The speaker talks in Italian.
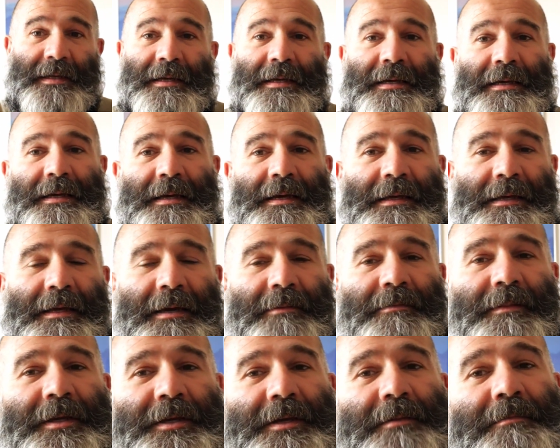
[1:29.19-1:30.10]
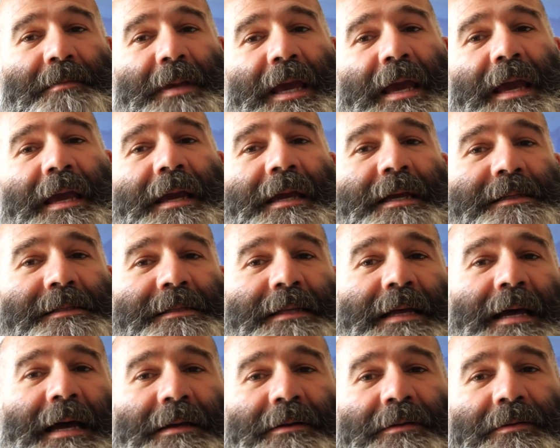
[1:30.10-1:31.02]
eh, gli amici miei che
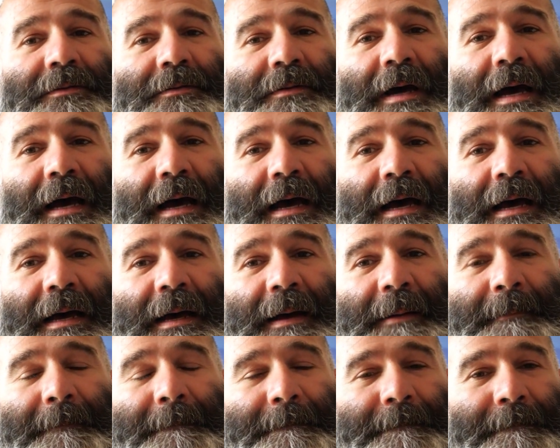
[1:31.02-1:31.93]
stanno a,